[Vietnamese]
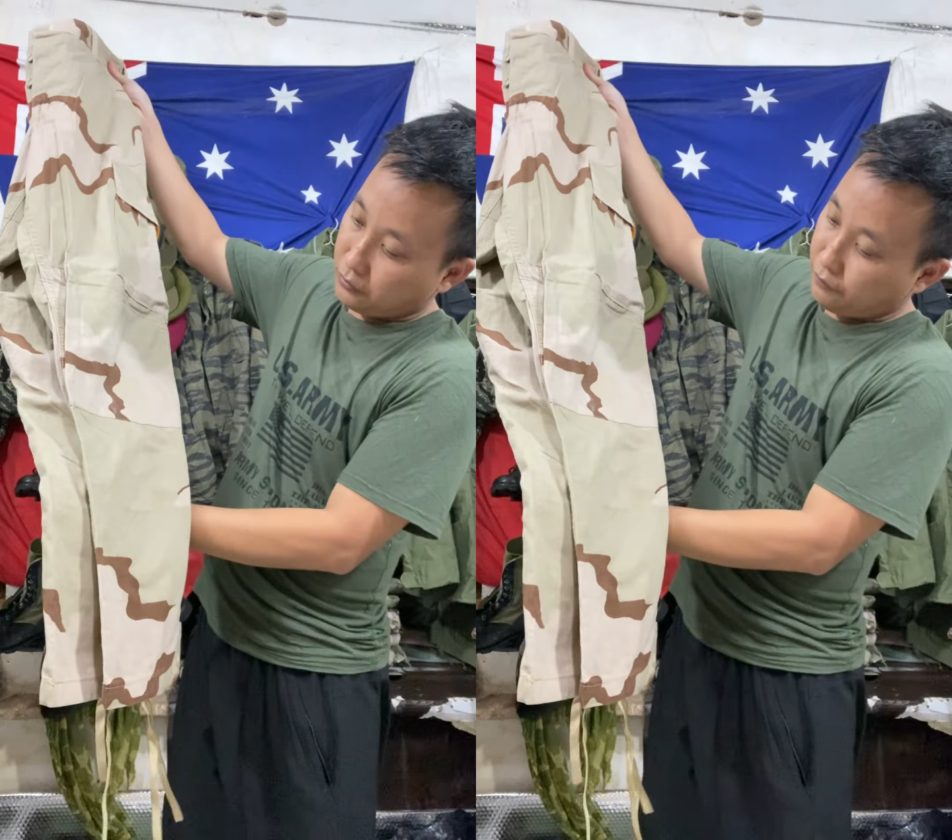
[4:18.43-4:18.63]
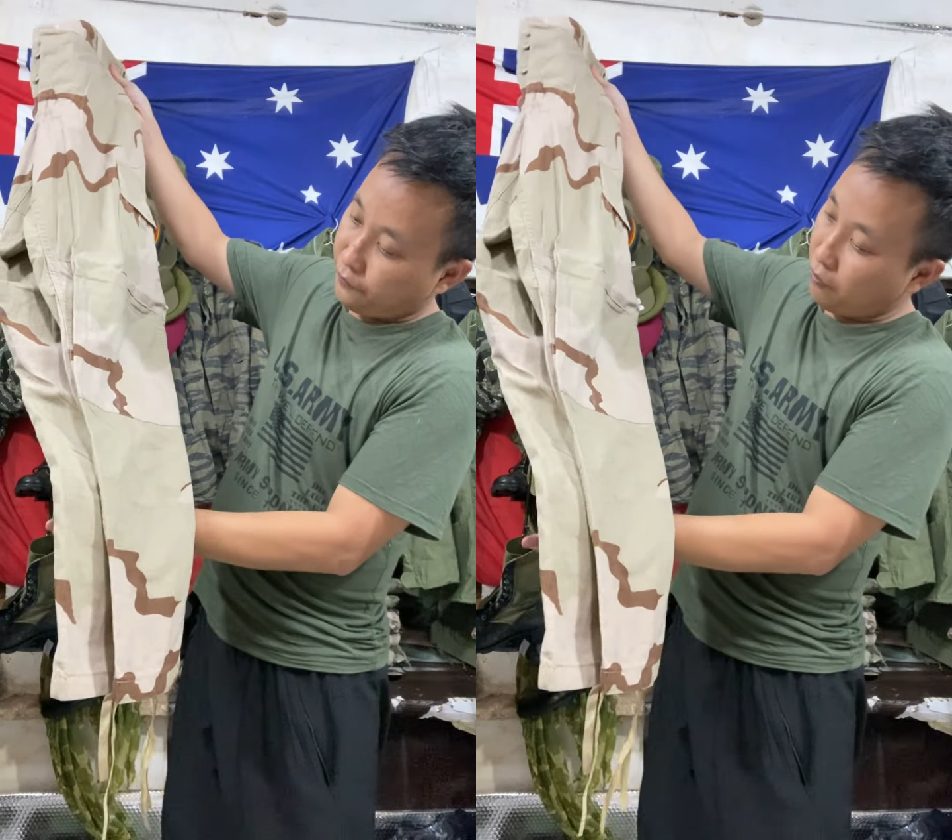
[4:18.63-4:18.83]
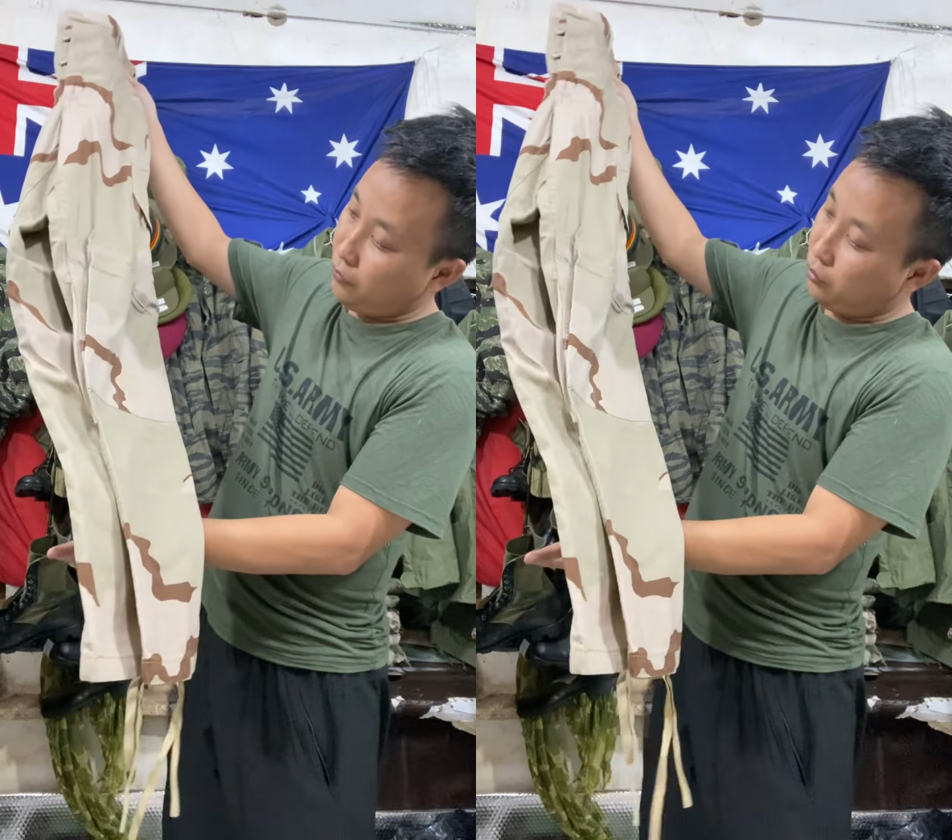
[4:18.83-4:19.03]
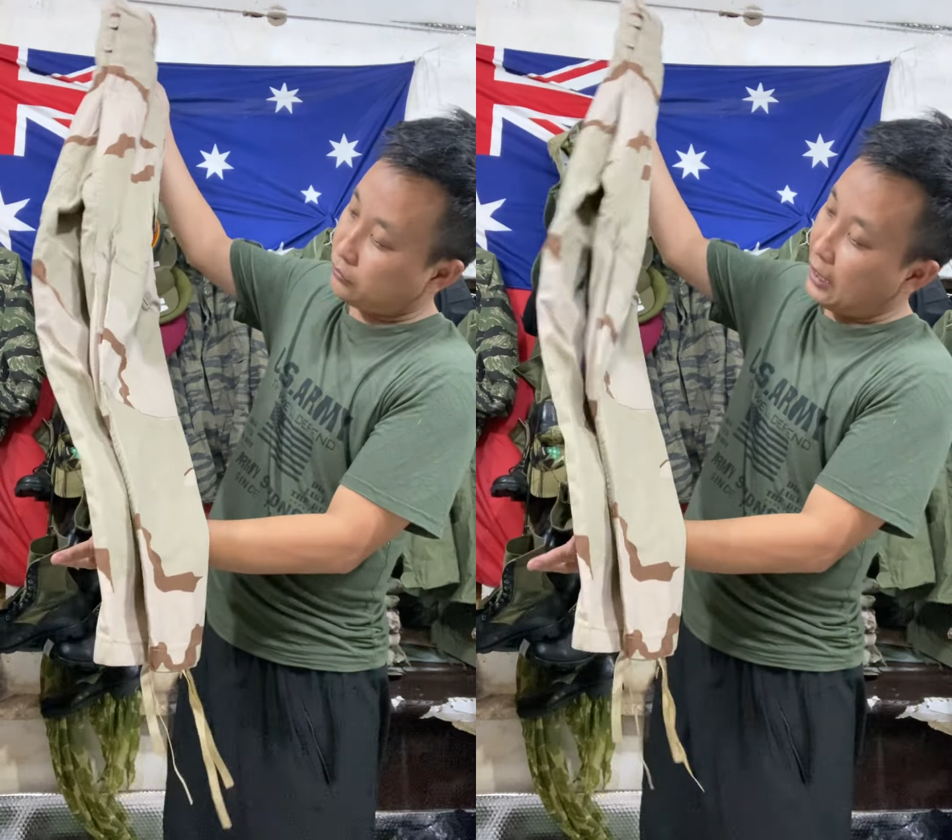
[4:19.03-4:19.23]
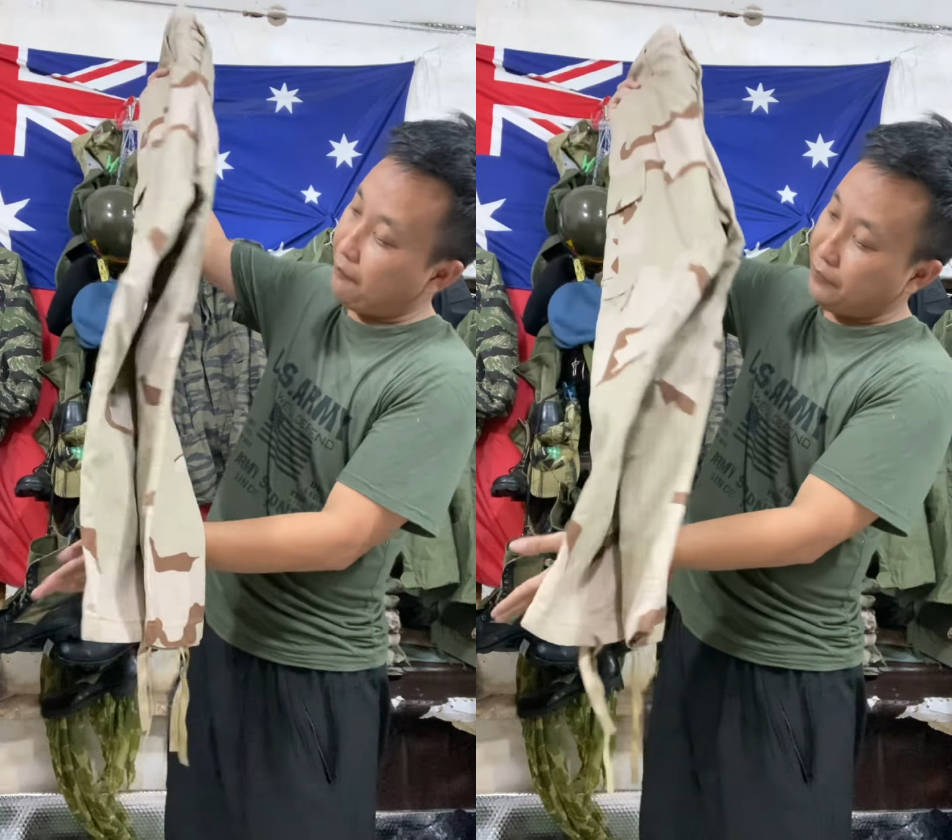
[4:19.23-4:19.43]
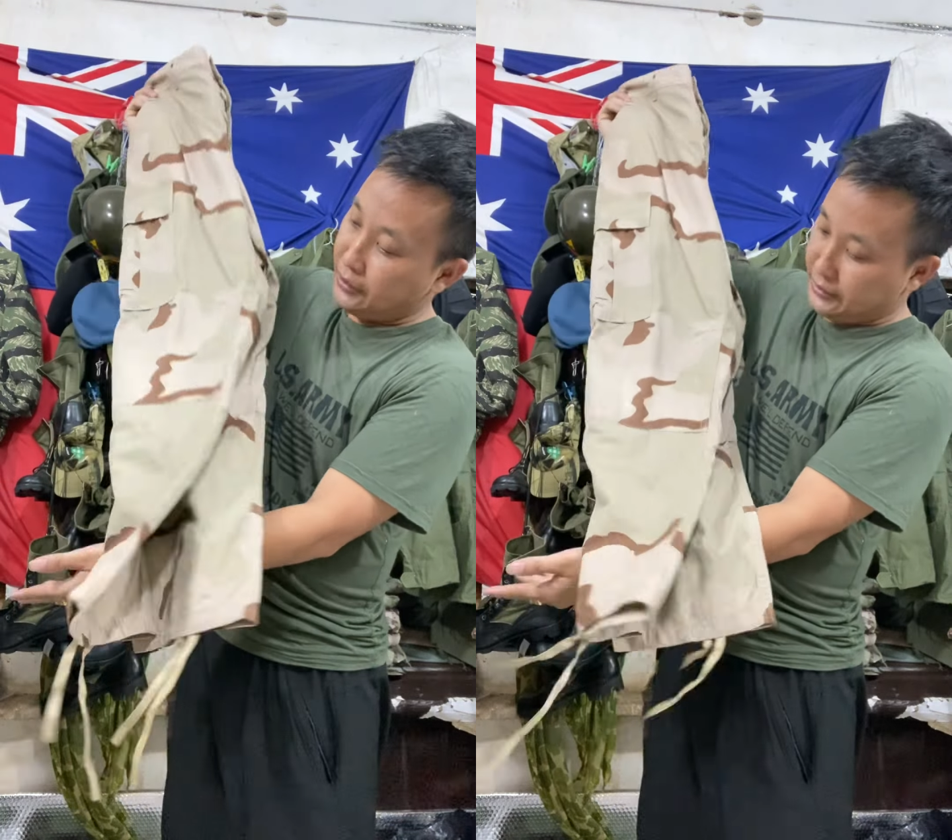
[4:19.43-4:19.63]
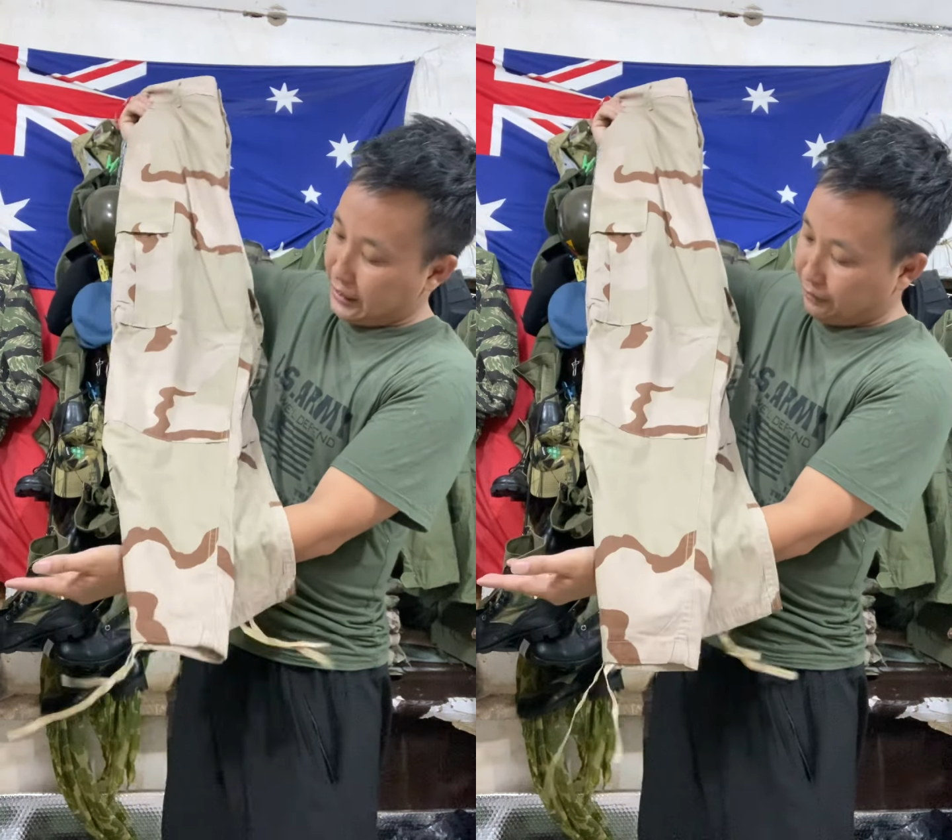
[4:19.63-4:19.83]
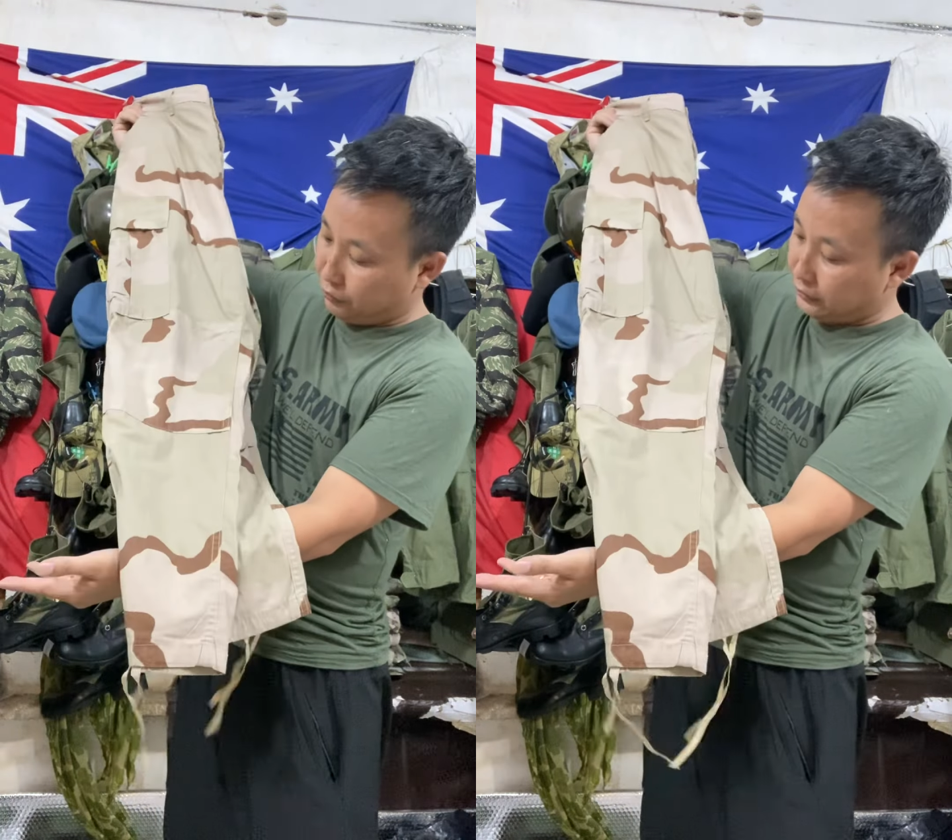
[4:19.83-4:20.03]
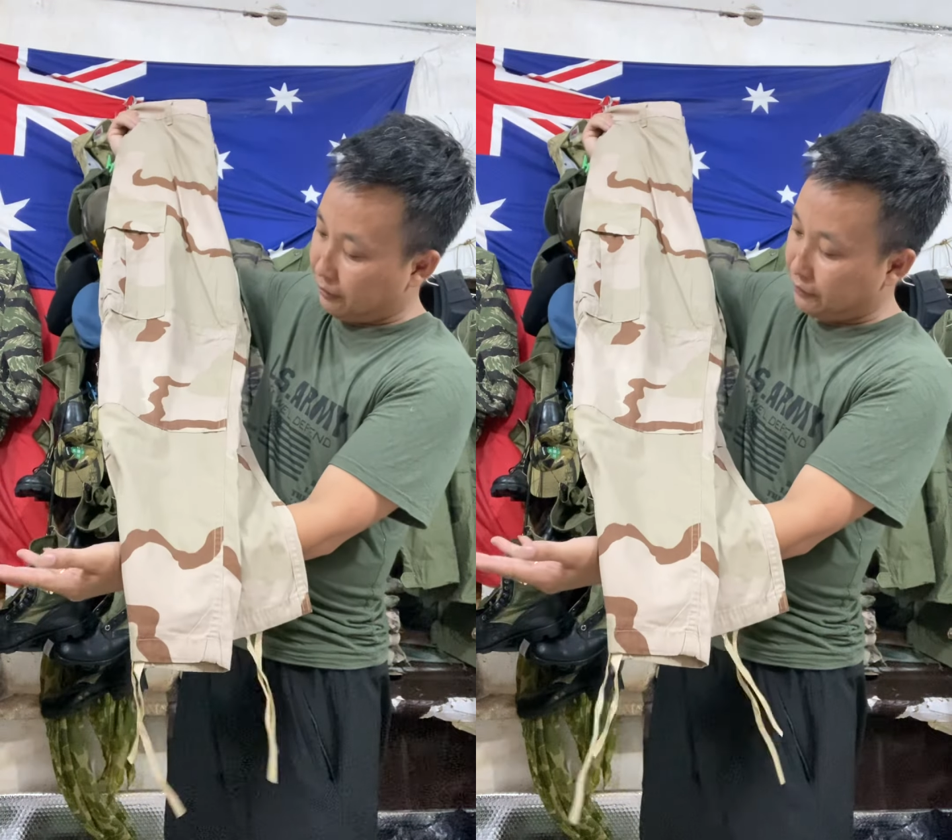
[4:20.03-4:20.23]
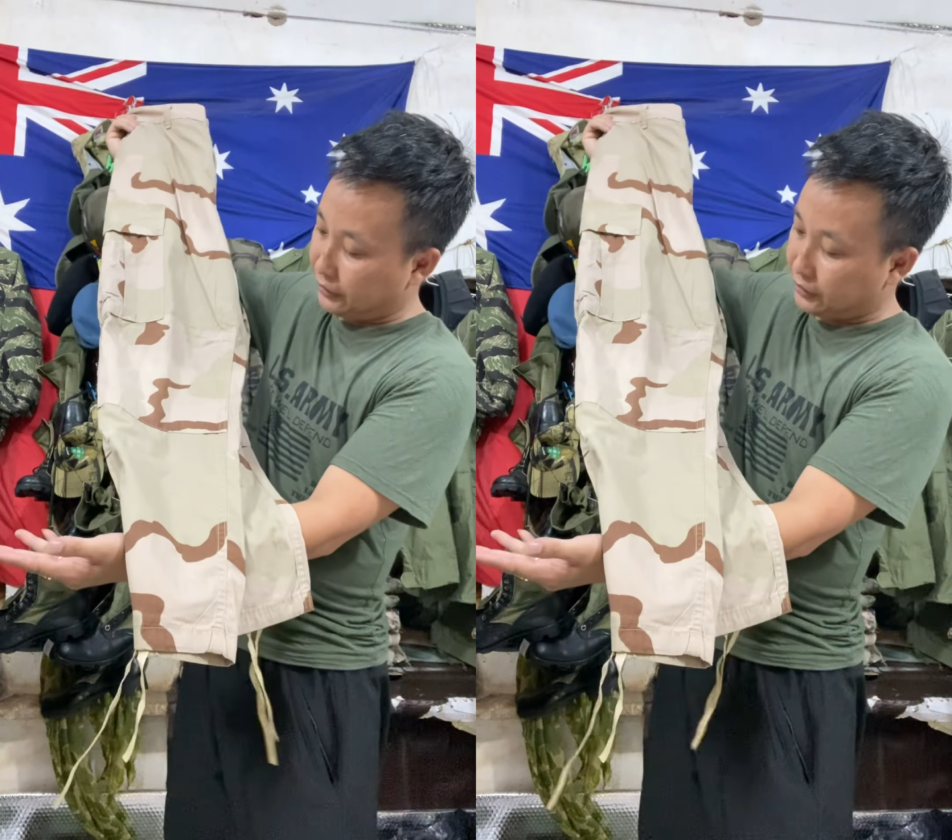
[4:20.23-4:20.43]
vòng bùng 80 dài
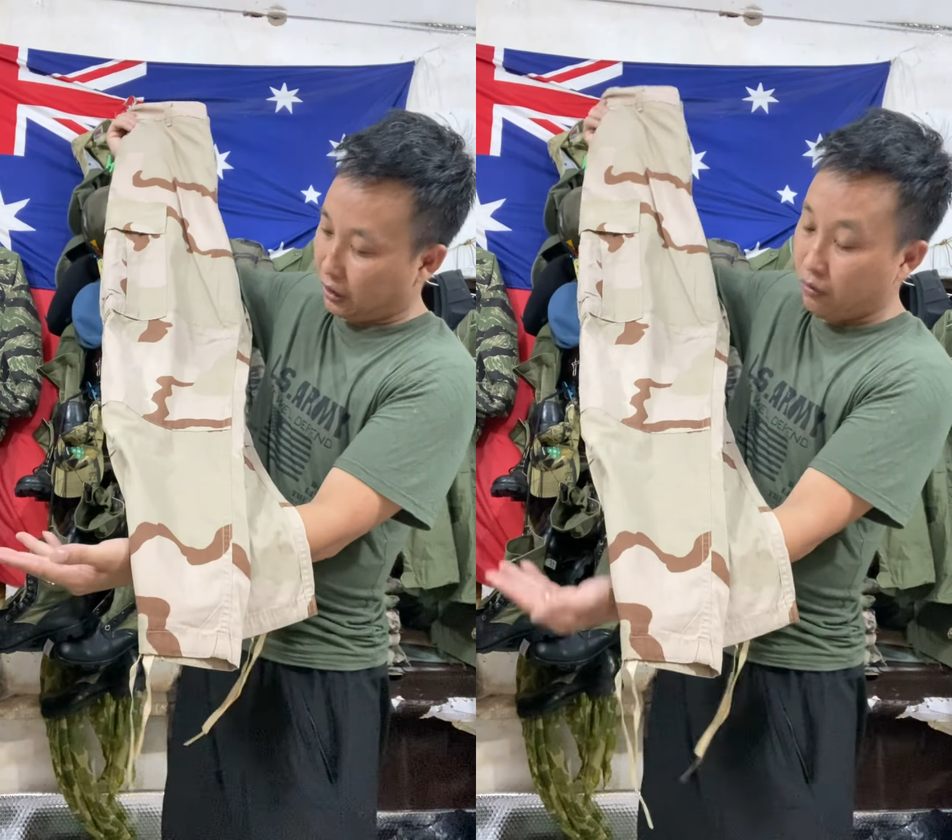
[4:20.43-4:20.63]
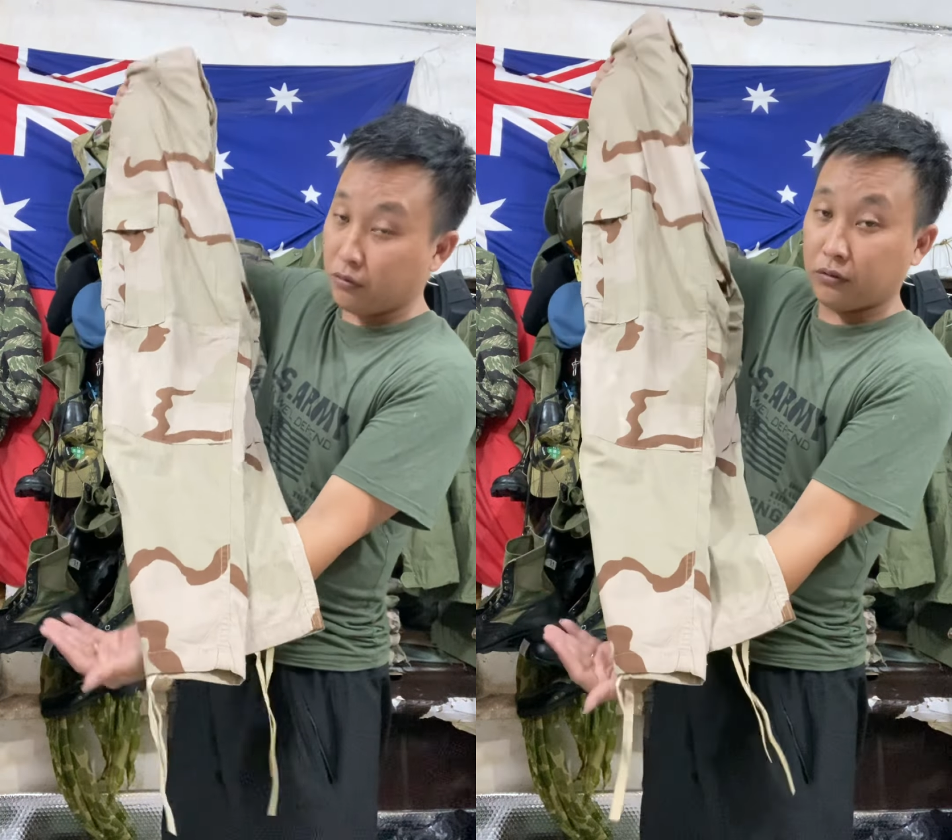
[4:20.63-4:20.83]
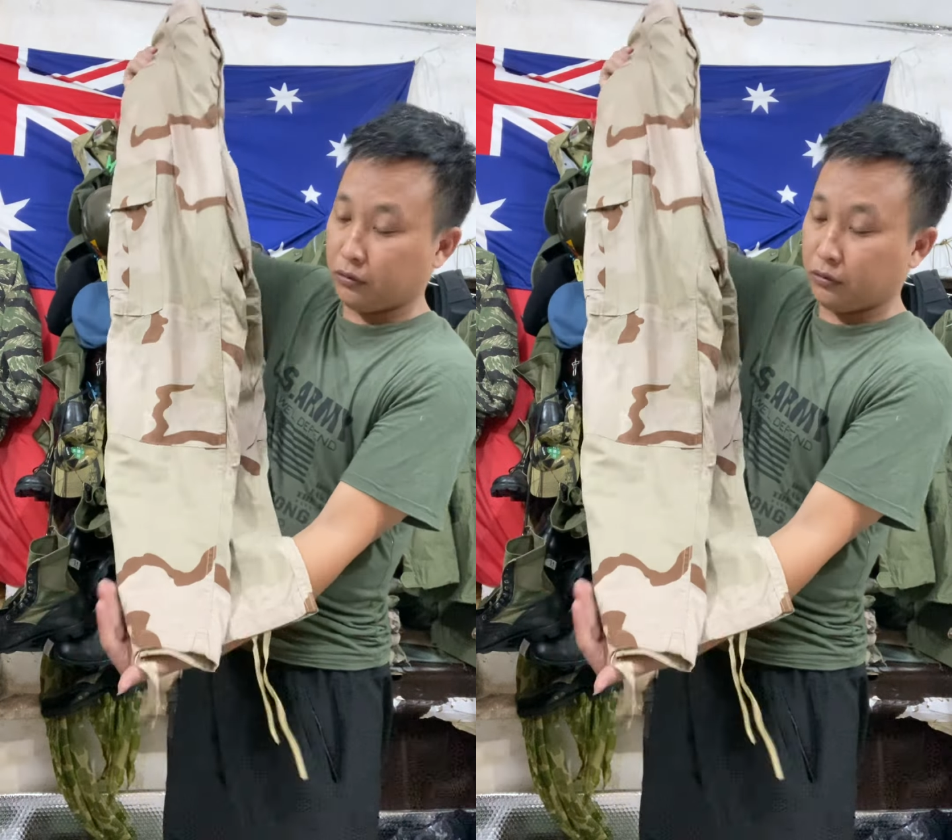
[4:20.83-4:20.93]
106